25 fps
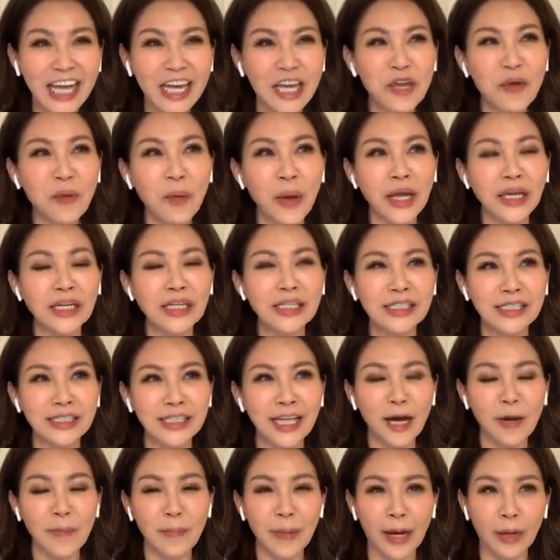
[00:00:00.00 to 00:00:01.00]
因为你知
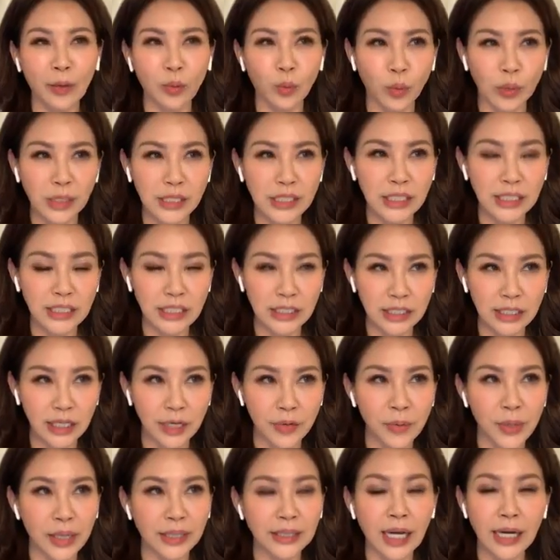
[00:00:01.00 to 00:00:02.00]
道吗？我这几个
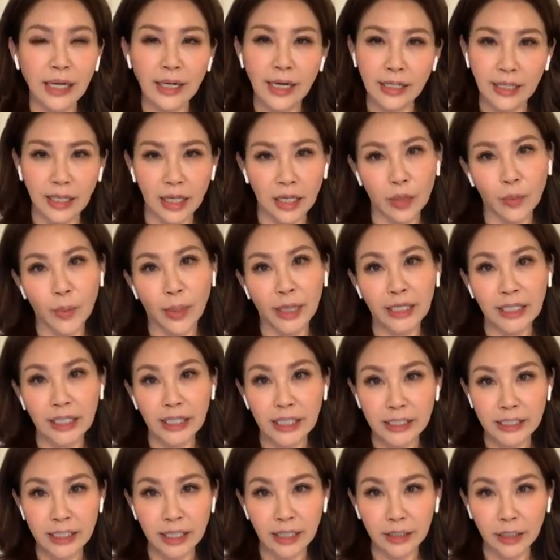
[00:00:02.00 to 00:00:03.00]
月当然也因为
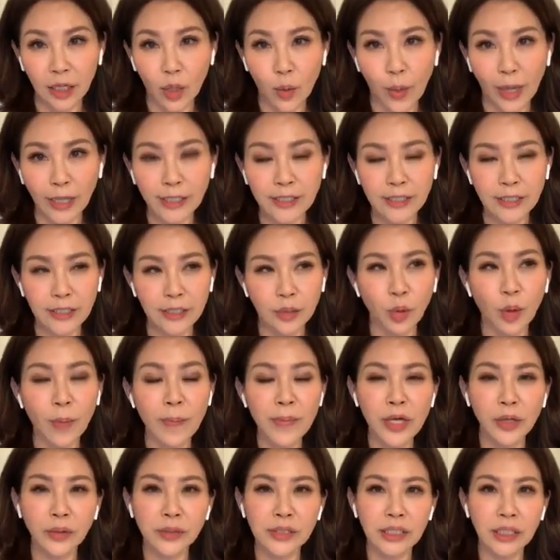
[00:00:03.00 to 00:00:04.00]
疫情的关系，我
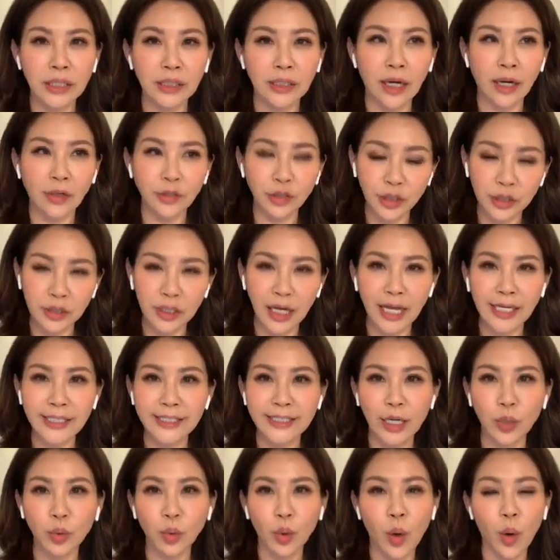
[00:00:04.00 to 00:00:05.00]
没有请老师来
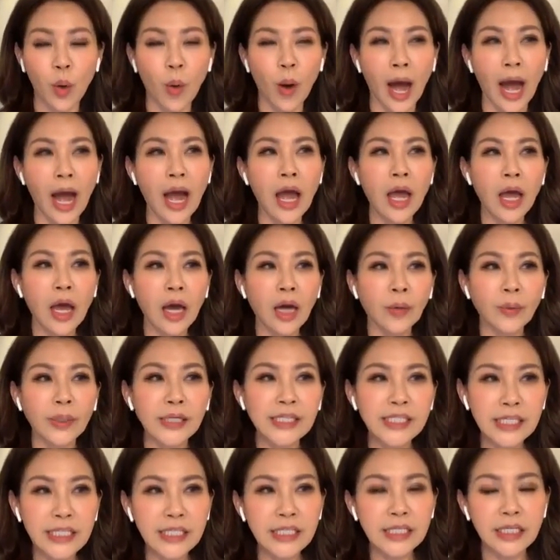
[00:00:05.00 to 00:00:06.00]
教我画，我
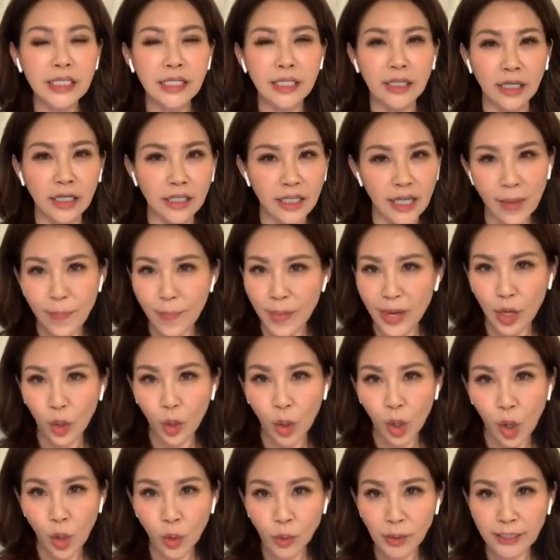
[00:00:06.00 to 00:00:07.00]
自己呢也没有
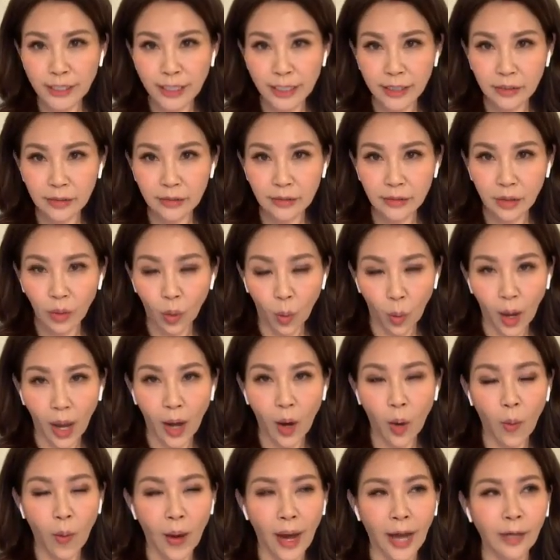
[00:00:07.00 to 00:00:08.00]
空间画
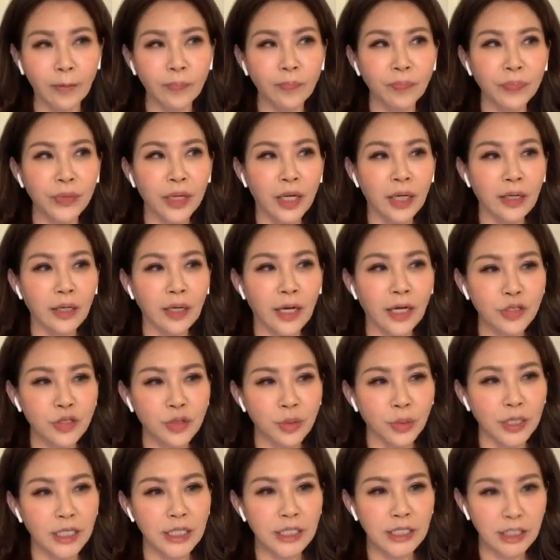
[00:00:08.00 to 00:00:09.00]
画。那
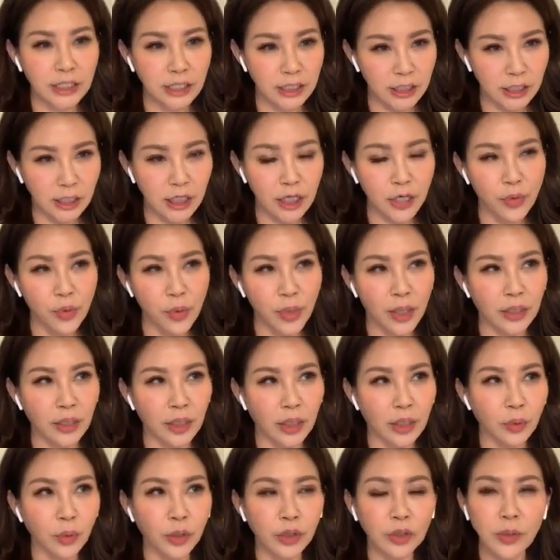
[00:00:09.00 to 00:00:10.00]
所以这几个月
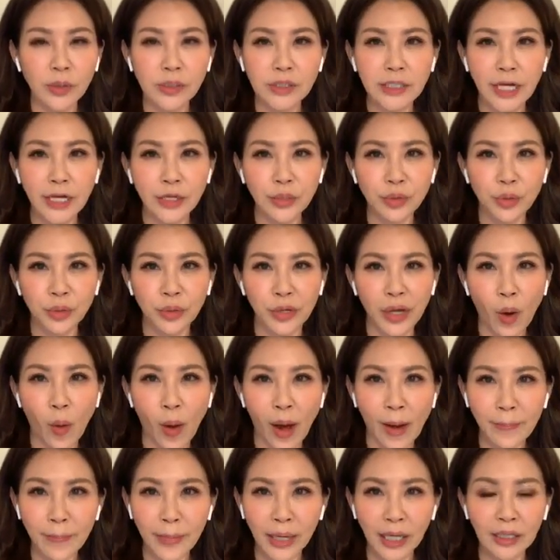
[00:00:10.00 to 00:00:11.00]
呢，我都在学
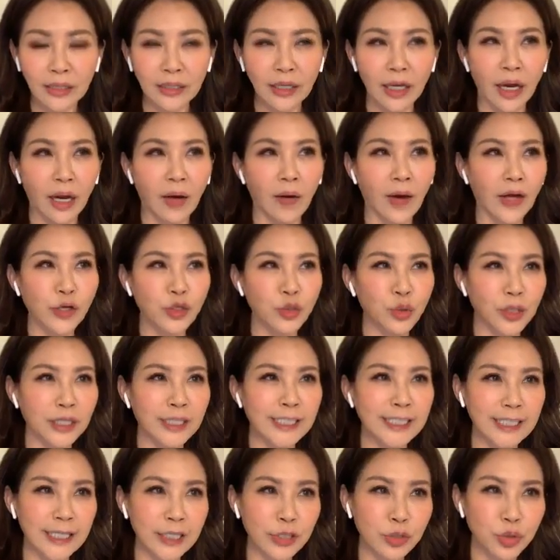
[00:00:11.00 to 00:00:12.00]
黄梅调啊，学
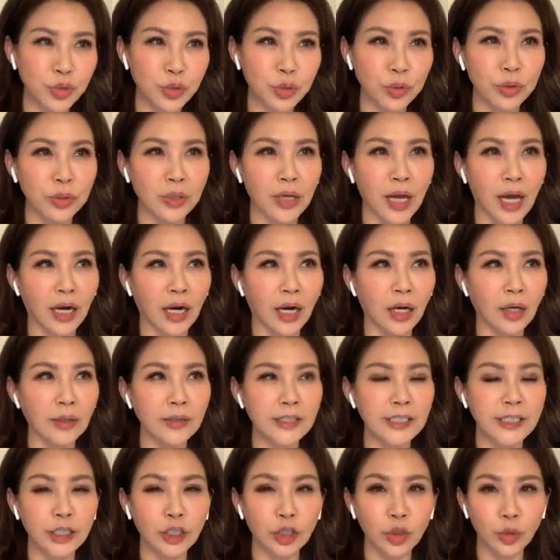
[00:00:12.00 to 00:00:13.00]
京剧呀，然后
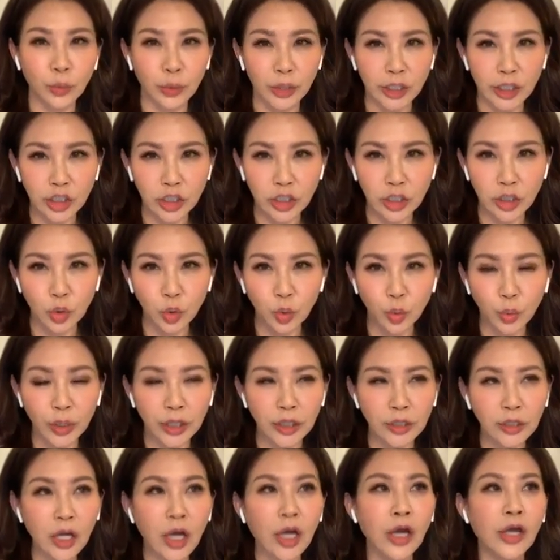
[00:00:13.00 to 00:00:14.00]
进录音室录
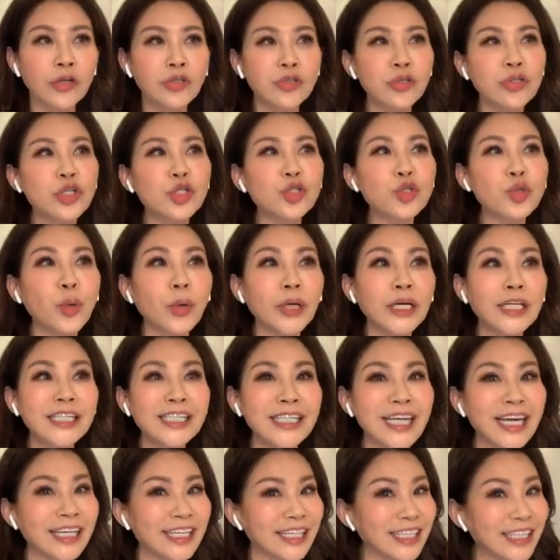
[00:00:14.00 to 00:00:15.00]
音，就是做一
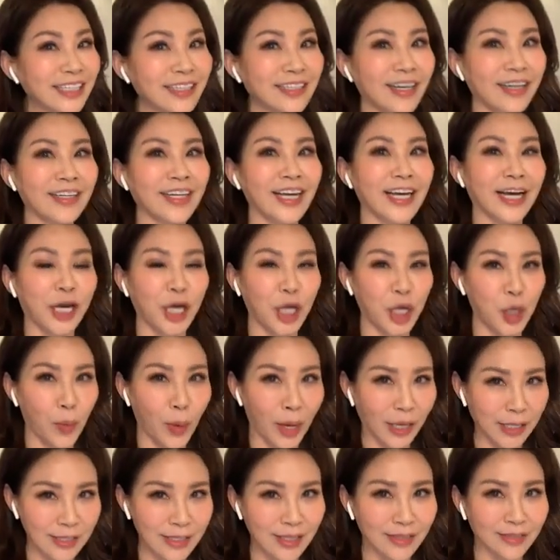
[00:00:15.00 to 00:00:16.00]
些一个人也可以
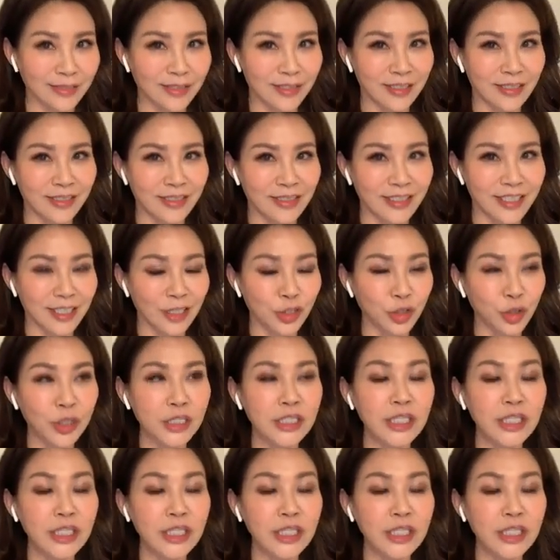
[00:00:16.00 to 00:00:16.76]
完成的事情，就